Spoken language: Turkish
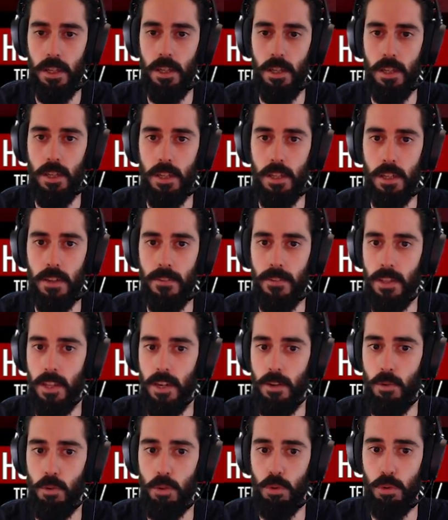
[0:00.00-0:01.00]

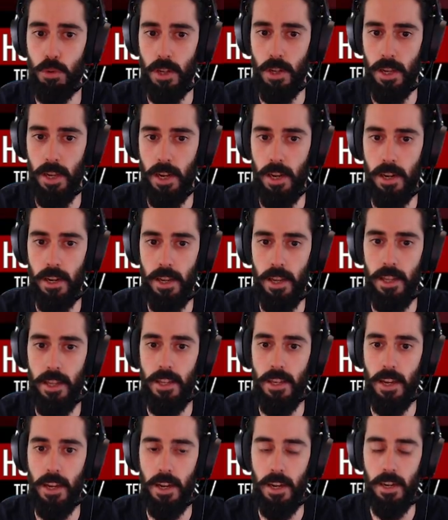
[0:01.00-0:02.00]
grafikleri ultra ayarlara, en
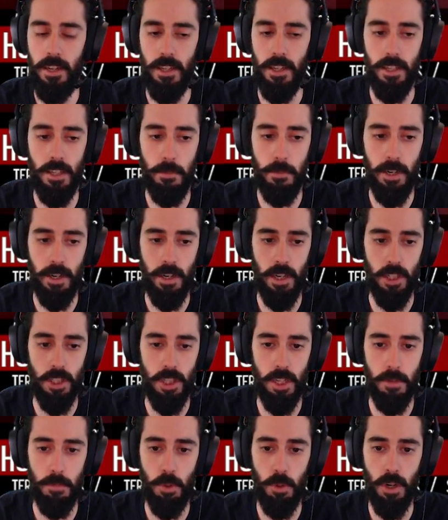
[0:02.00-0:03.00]
iyi ayarlara getirdim
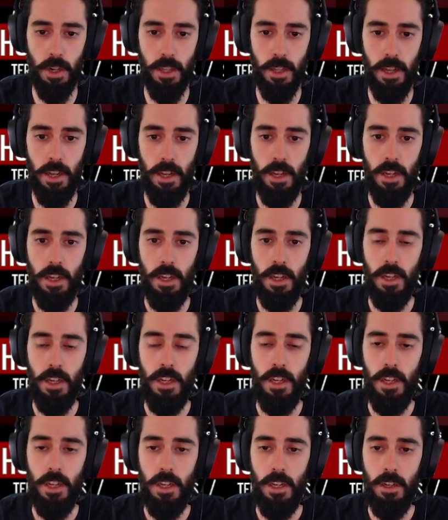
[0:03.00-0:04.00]
arkadaşlar bu arada.
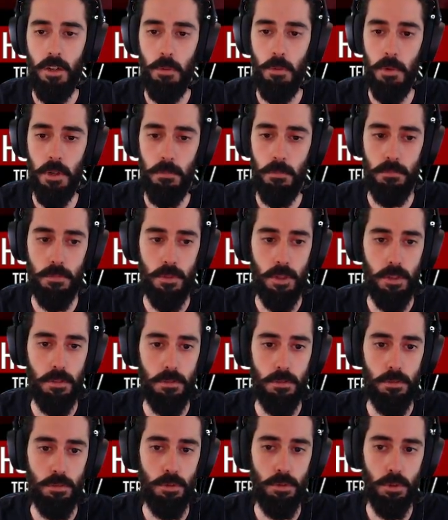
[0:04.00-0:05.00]
Umarım
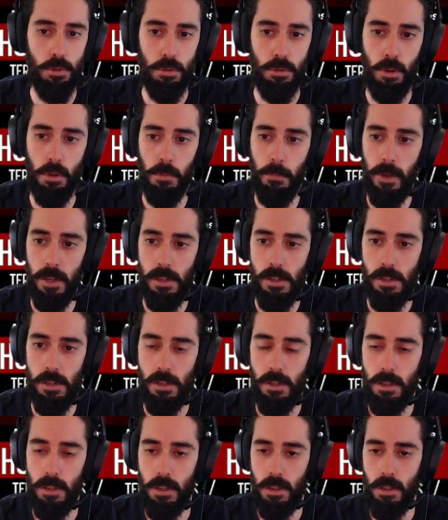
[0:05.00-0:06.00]
sorun
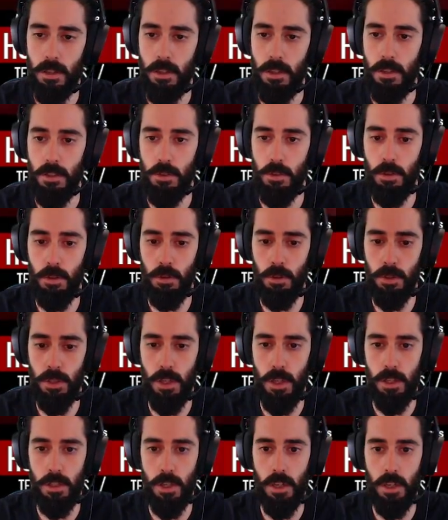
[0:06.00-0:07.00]
olmaz sorun
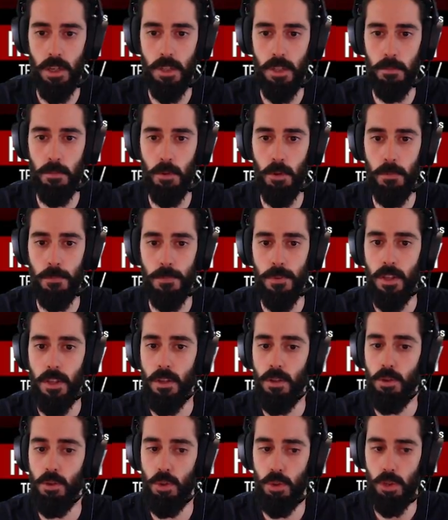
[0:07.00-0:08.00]
olacağını zannetmiyorum.
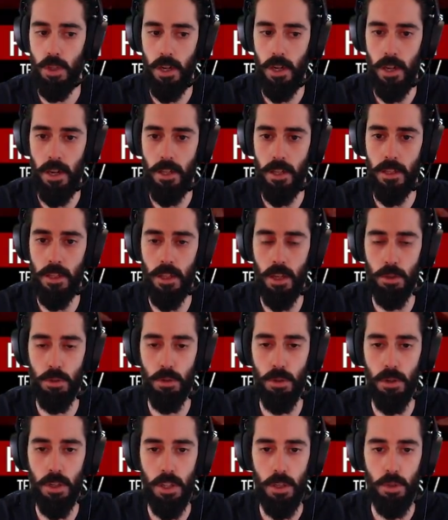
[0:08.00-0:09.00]
Tuşları ayarladıktan
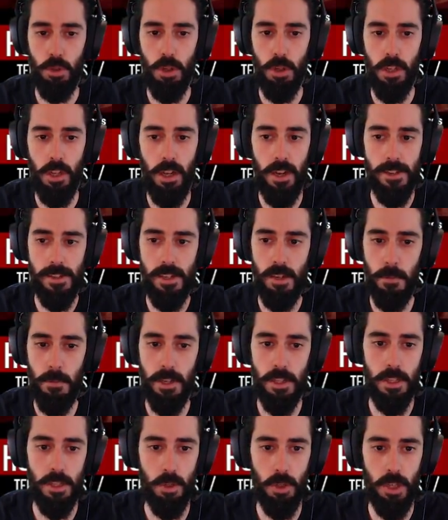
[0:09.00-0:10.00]
sonra da şu anda hazırım
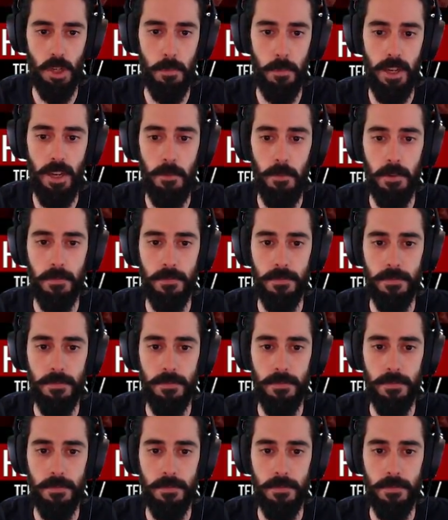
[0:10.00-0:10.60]
aslında oynamaya ama